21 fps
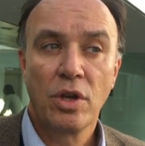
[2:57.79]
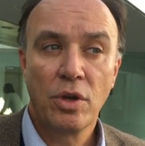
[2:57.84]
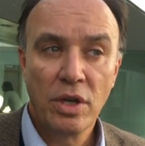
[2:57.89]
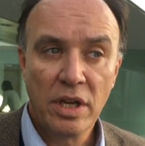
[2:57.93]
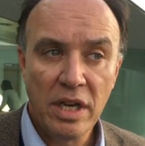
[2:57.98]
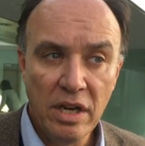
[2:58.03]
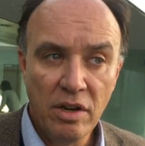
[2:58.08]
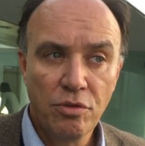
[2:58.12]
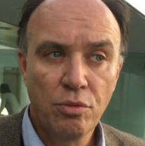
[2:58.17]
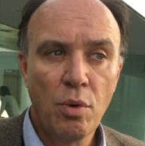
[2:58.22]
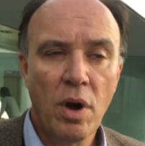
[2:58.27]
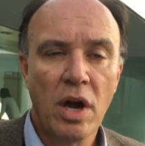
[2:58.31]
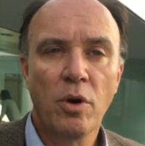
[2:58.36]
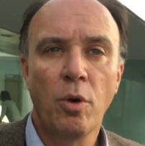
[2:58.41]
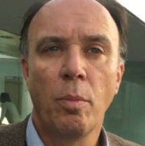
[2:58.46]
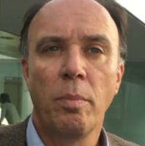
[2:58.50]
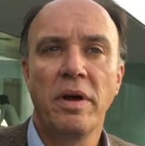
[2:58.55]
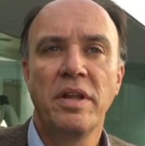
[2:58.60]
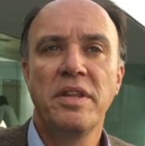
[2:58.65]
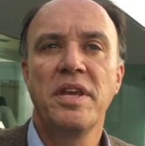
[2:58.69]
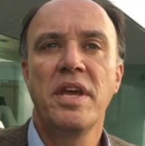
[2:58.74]
qu'ils soient
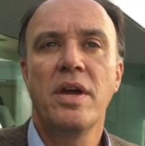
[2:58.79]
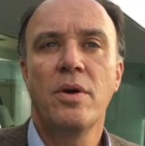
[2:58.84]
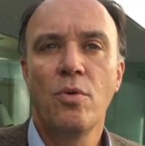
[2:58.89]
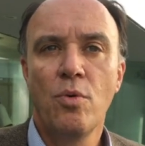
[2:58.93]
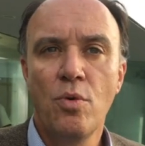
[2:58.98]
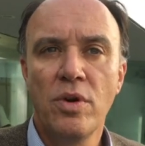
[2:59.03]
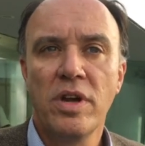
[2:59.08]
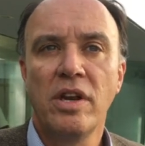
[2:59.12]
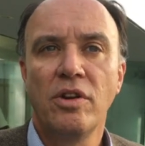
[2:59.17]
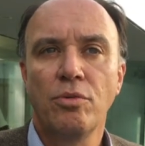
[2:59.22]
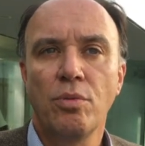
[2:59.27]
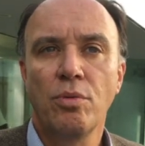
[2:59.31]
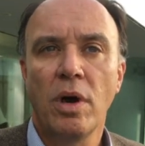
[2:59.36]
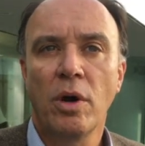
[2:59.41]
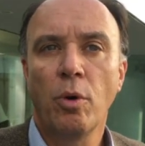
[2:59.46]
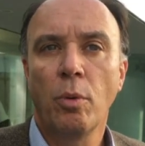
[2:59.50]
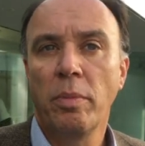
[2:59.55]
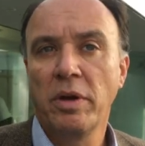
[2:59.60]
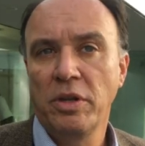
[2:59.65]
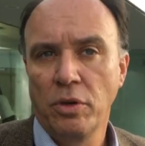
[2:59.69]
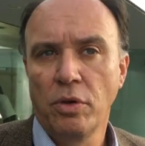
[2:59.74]
accompagnés ou qu'ils soient
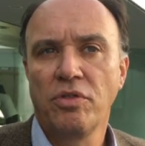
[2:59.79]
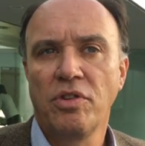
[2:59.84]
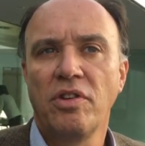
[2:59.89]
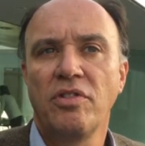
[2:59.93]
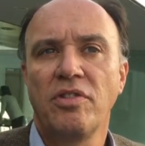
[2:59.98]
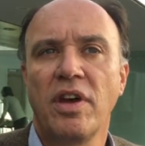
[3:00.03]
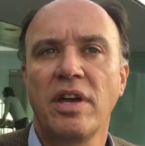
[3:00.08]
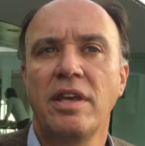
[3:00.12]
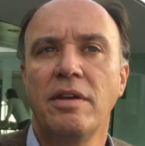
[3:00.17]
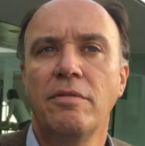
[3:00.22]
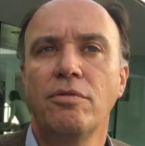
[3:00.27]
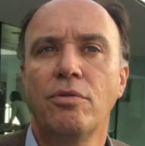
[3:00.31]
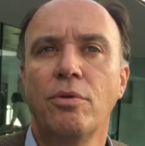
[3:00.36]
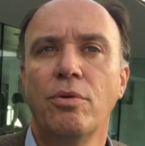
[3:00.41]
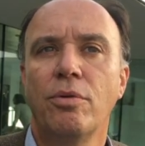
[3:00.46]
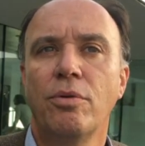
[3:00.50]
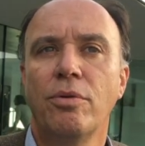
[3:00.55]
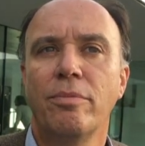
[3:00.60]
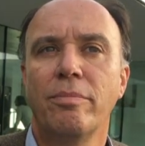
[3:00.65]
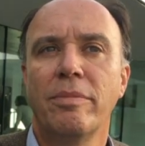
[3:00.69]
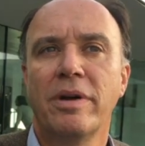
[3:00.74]
accompagnants, c'est ça qu'il faut
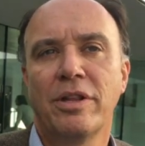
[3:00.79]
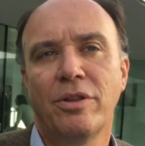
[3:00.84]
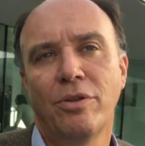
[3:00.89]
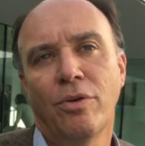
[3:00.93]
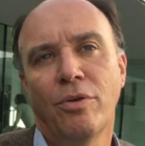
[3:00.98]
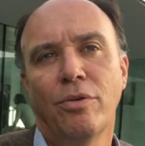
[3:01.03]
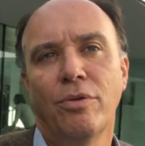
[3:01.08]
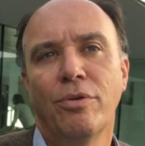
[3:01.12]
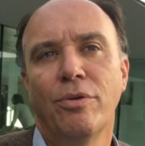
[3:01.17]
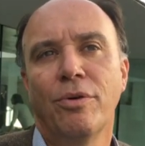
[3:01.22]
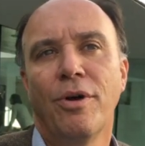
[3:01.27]
maintenant